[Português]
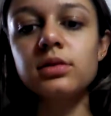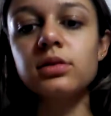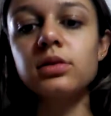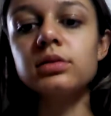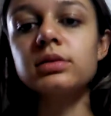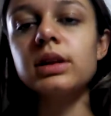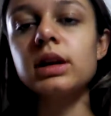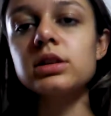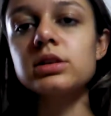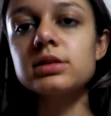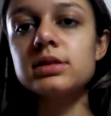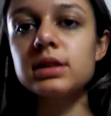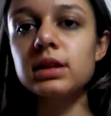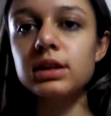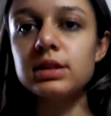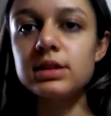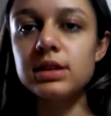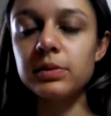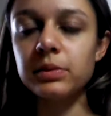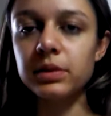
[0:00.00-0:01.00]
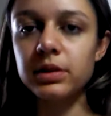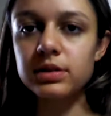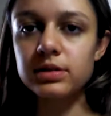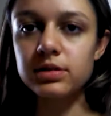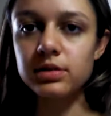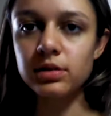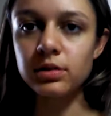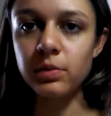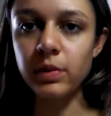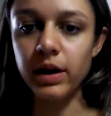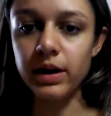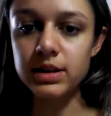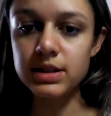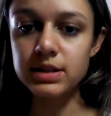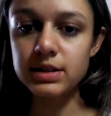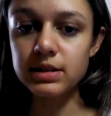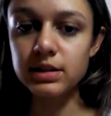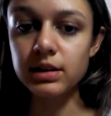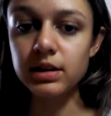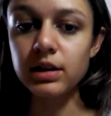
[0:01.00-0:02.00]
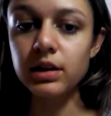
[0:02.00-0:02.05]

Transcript: com taxas glicêmicas normais.